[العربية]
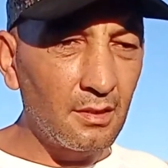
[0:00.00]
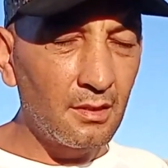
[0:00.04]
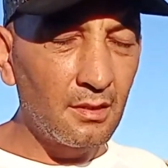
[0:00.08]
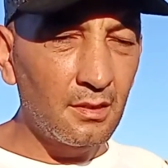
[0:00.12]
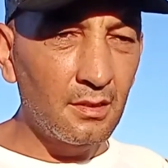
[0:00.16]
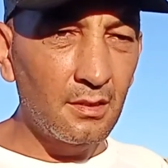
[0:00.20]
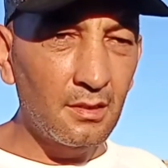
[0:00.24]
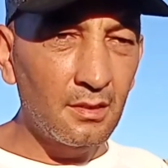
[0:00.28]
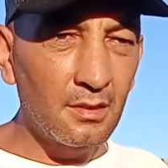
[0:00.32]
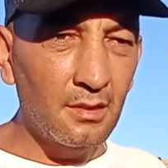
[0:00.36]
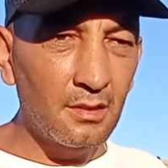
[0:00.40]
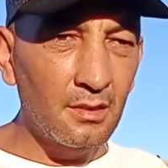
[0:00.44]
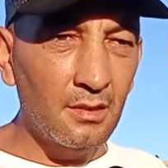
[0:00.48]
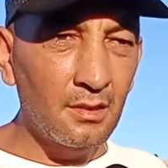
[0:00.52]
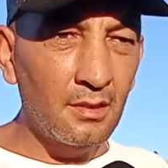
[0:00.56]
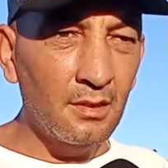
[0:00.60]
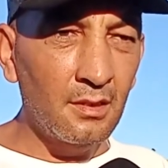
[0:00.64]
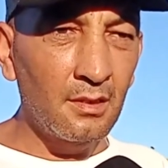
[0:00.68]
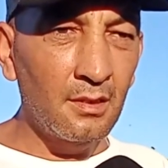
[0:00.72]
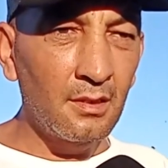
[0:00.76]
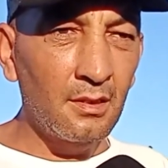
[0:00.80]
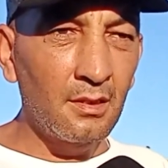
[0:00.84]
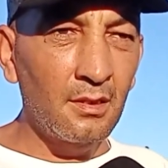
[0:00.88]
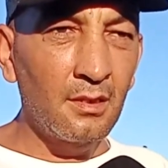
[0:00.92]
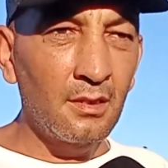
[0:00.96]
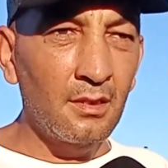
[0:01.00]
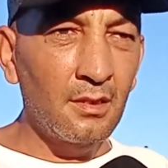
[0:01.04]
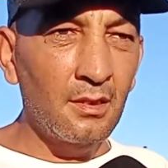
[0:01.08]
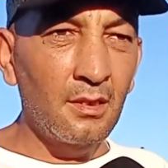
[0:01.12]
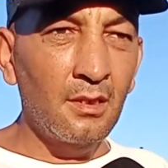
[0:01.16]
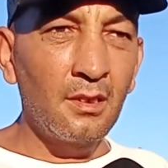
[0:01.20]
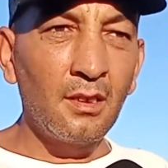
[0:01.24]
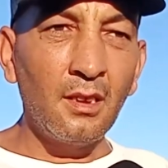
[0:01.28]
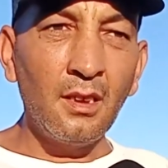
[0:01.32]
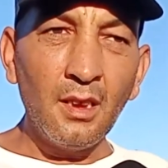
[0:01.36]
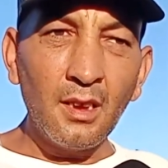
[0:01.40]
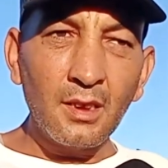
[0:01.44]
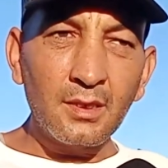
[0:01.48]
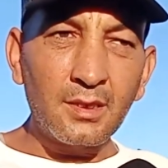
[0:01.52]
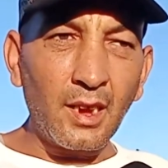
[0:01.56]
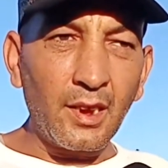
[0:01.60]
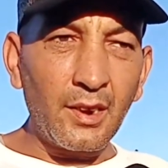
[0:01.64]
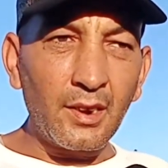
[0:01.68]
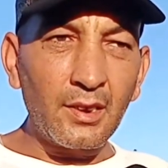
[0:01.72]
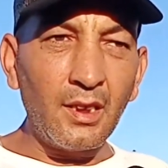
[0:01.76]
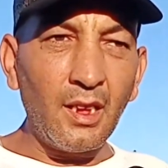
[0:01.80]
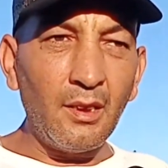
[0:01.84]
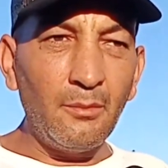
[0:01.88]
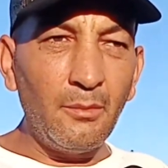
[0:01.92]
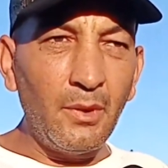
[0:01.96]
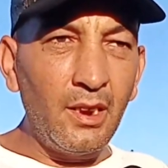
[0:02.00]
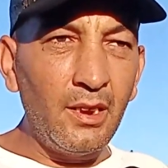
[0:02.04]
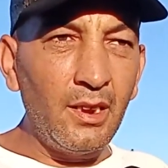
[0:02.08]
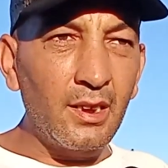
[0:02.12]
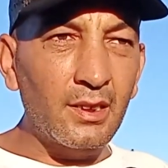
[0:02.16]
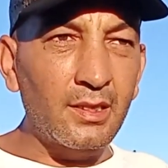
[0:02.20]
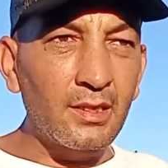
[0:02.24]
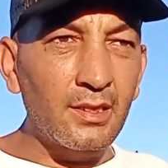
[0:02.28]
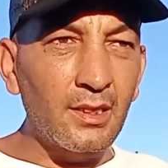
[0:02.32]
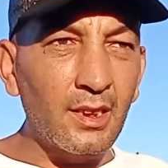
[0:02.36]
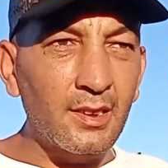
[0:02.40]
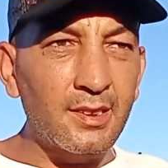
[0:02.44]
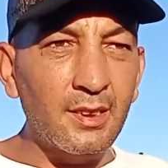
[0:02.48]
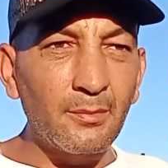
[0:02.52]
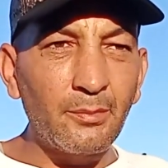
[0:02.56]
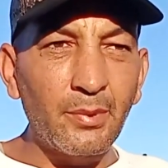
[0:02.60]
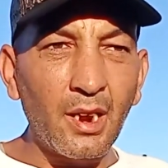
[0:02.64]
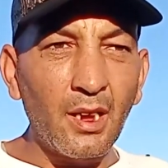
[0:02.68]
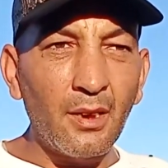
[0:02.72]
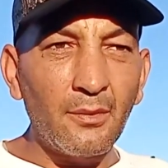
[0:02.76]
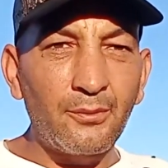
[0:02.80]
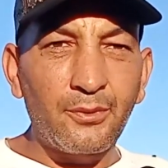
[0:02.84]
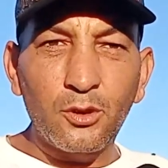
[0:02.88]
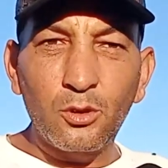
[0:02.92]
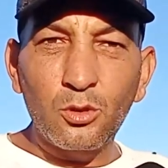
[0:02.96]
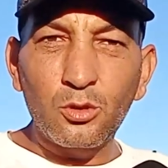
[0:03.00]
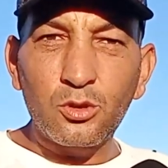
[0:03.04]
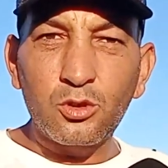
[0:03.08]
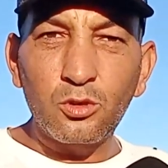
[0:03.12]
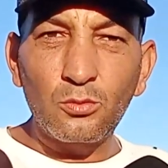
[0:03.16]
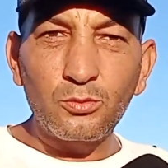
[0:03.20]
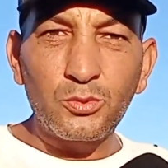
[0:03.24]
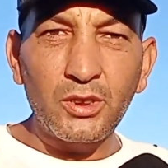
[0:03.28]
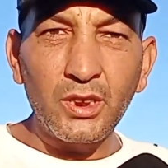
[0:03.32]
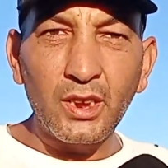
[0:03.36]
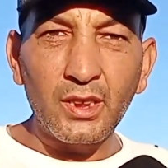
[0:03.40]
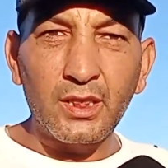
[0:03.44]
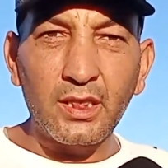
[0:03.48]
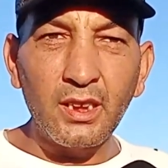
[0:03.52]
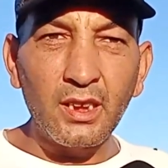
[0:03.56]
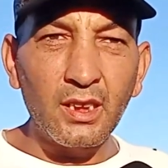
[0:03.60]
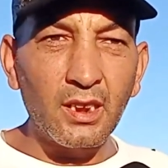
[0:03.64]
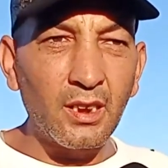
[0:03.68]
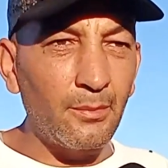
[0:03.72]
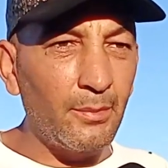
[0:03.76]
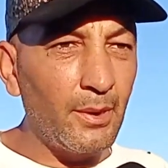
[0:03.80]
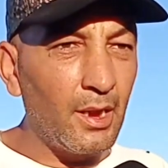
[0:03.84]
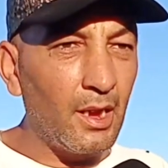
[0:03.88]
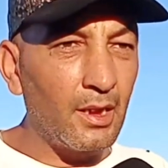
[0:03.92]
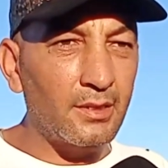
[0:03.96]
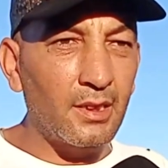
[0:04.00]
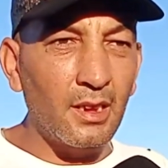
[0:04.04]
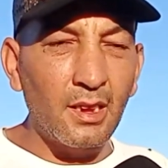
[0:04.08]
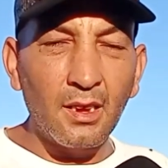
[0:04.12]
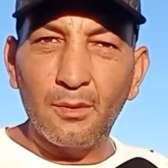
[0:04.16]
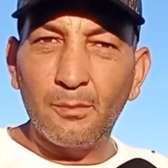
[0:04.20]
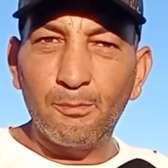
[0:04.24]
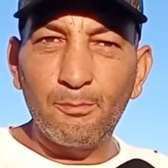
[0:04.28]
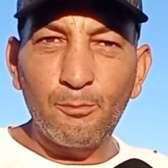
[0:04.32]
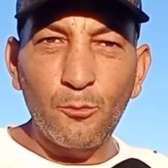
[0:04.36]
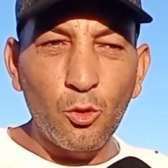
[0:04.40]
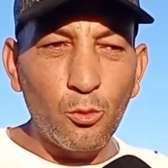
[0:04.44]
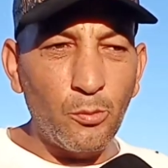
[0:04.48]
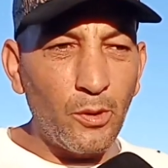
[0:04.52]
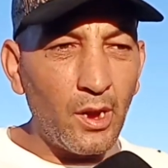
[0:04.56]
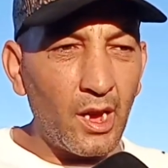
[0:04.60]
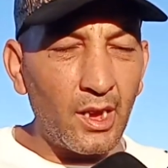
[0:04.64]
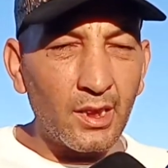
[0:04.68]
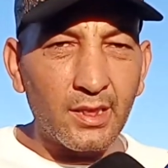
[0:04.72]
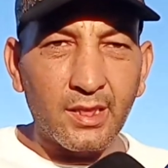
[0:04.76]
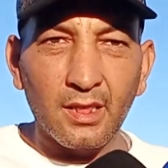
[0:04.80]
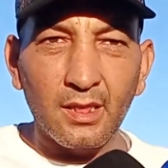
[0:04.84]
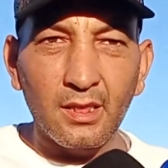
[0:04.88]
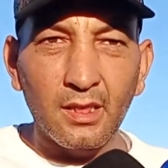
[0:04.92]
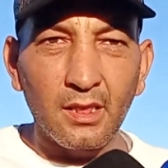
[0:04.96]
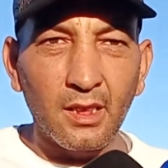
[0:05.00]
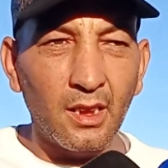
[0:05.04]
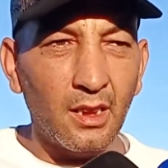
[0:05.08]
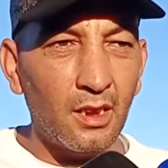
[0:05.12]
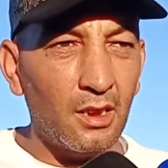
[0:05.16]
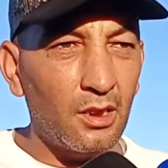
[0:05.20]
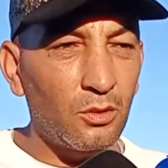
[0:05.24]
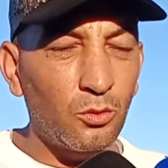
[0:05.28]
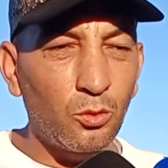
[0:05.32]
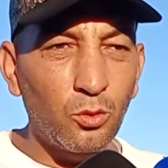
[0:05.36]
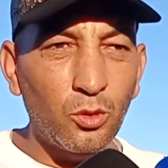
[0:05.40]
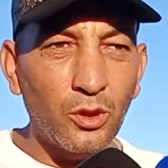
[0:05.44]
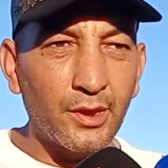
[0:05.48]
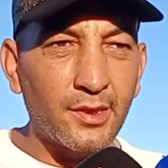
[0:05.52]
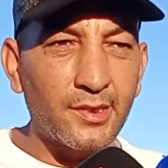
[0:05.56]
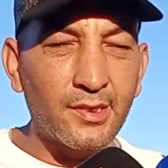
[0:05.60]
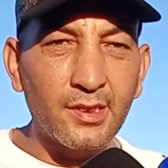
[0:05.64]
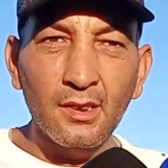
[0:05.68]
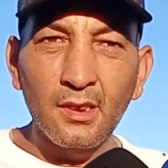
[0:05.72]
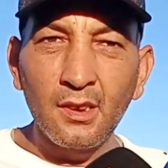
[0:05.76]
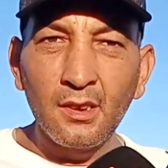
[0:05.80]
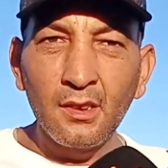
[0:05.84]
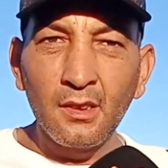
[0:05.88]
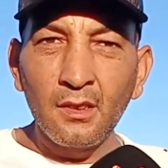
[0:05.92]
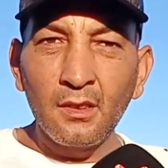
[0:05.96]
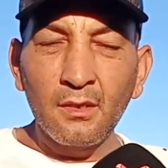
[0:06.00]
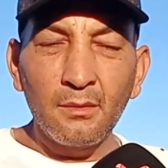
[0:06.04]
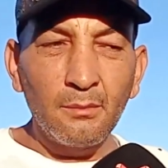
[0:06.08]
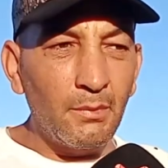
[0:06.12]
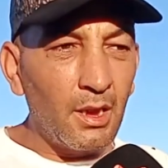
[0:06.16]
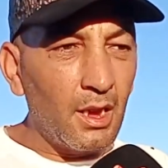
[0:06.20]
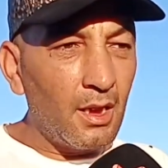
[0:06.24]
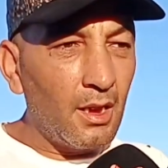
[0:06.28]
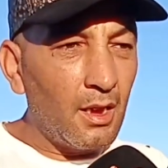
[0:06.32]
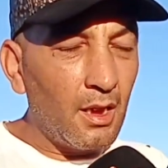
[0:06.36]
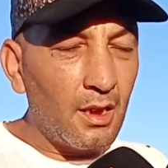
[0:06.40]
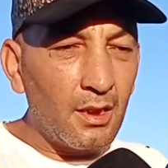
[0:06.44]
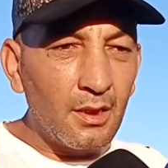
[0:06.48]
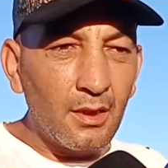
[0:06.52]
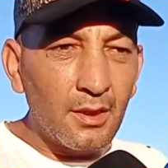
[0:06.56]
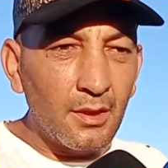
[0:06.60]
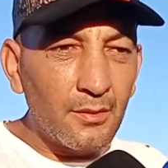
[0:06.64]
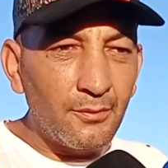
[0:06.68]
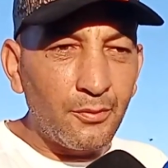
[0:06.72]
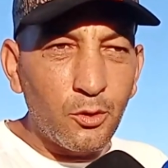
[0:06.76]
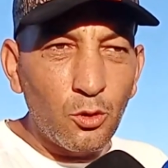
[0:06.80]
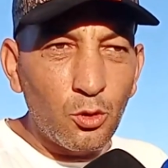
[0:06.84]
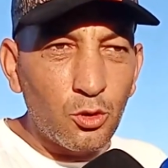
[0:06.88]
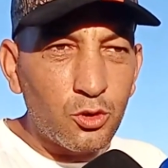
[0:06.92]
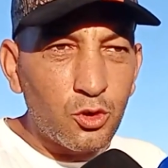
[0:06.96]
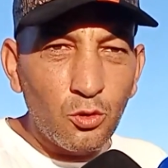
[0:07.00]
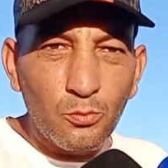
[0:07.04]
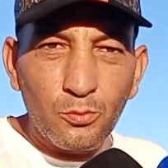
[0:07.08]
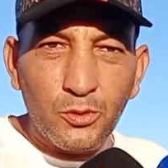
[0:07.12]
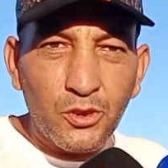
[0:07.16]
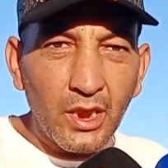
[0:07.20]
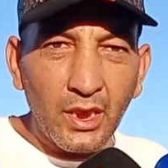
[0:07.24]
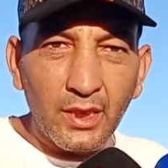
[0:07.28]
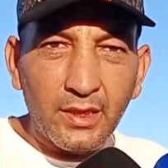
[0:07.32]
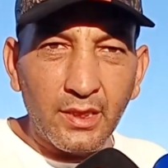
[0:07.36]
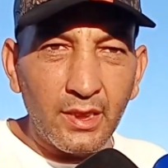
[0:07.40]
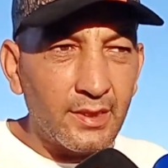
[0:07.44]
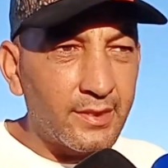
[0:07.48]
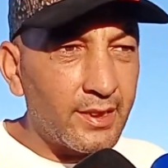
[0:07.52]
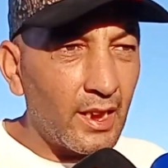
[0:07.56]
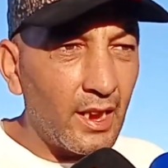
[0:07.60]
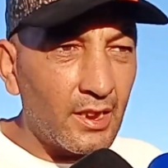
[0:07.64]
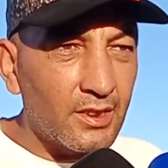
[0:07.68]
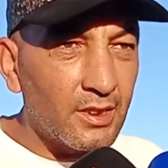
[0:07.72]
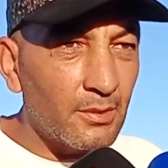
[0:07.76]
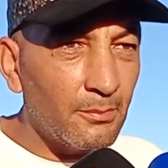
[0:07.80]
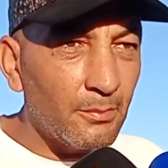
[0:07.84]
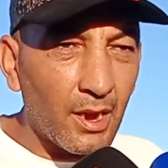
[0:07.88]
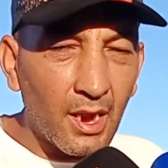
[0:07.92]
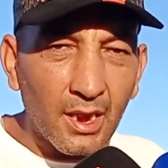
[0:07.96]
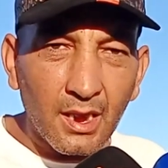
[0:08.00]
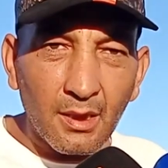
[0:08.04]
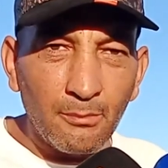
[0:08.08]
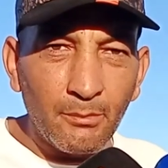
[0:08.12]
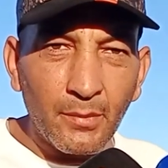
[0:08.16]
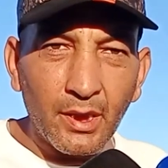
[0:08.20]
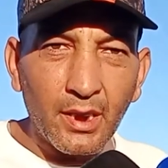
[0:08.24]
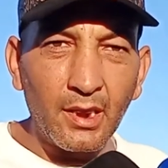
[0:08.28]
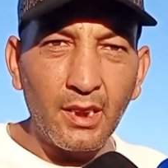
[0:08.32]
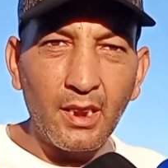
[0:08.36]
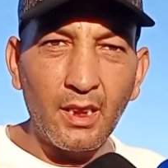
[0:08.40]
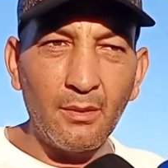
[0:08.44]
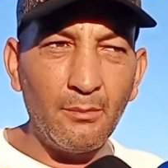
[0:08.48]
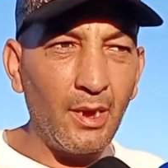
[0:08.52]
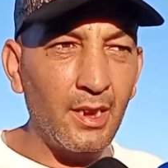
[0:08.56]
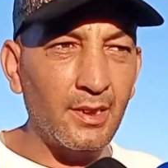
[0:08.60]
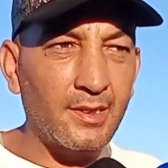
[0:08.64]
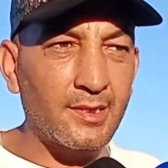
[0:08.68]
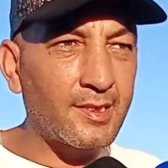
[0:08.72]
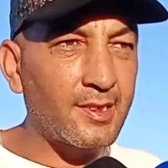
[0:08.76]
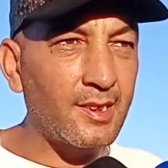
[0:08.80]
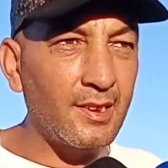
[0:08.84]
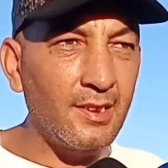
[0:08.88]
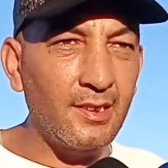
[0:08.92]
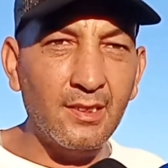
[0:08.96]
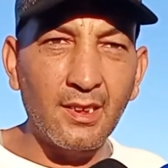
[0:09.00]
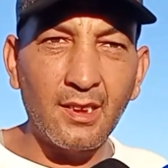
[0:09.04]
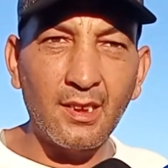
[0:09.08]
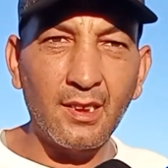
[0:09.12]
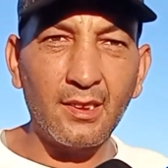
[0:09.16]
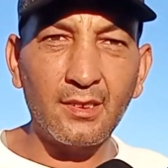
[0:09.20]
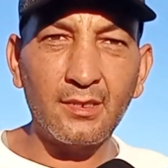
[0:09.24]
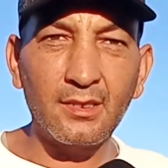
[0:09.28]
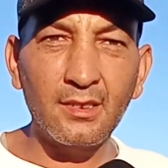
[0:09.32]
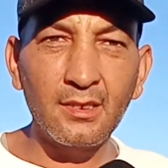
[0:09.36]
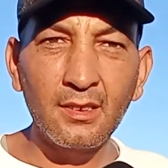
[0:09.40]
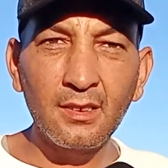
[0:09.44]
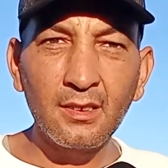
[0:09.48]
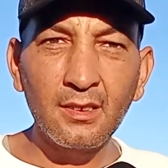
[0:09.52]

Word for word: تعرض لعمليه نصب آه تعرض لعمليه النصب راه فلوسه مشات لي راه بعد مو باعت الورث فلوسه مشات لي تاع بقى قمر عليها مع هاد السيده هادي